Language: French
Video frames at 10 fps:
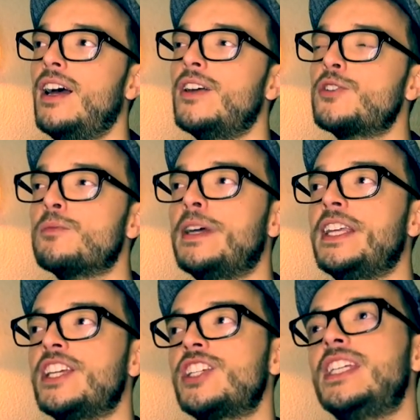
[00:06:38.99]
Ce
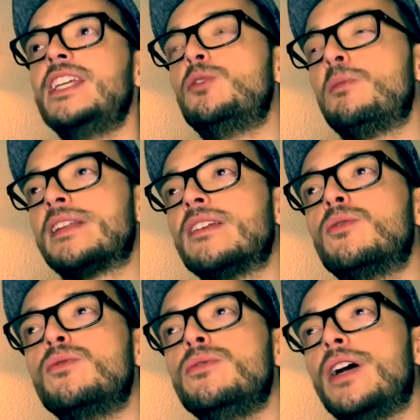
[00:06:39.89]
manège qui est de passer
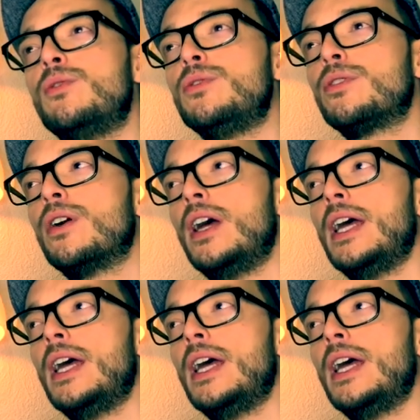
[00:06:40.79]
de l'une à l'autre.